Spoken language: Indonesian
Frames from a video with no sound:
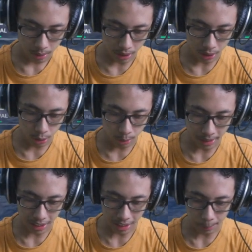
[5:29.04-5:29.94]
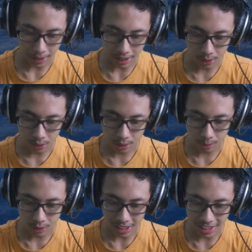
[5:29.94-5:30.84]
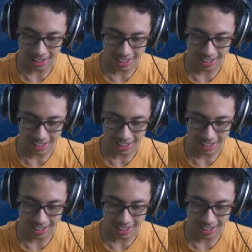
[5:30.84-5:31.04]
waduh malah kapal induk semua